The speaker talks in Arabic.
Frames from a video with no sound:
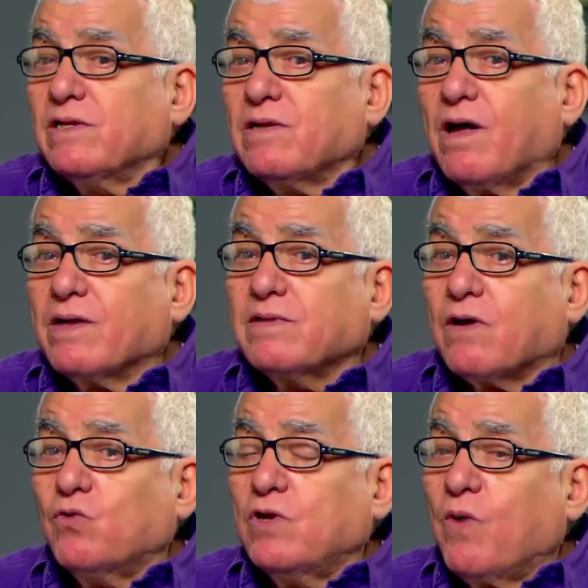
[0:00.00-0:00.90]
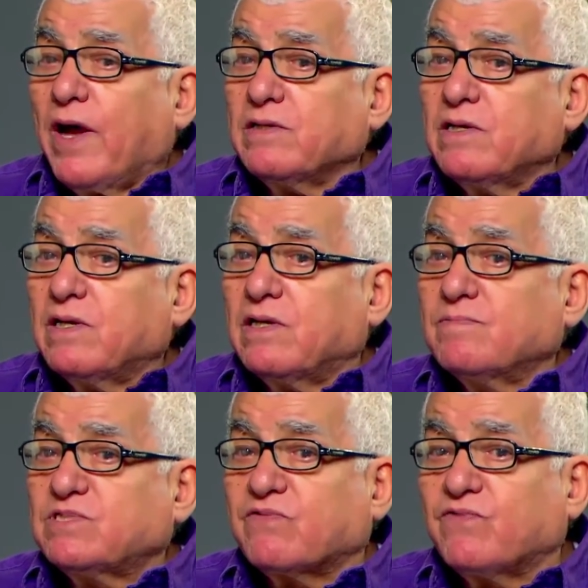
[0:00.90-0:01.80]
النهارده كل واحد يجي
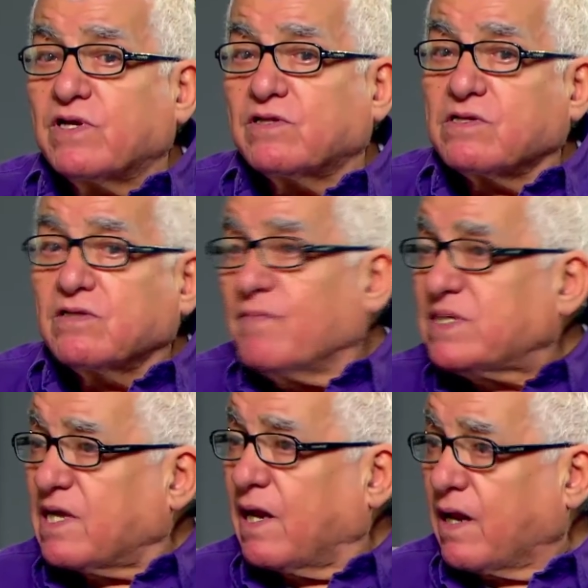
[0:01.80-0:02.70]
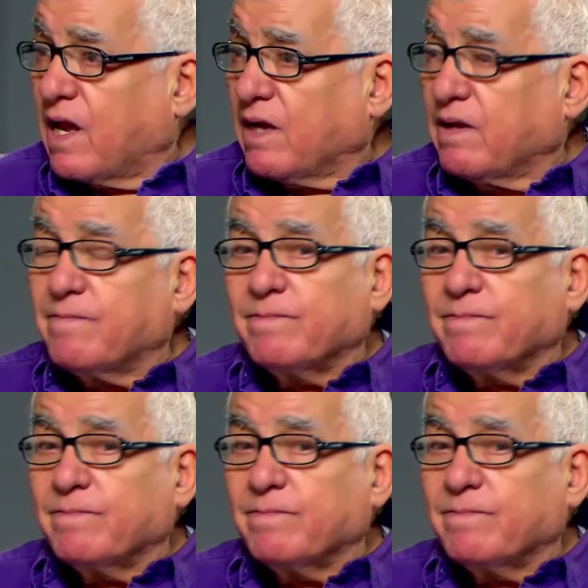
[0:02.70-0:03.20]
يمسك فرقه رضا مثلا يعني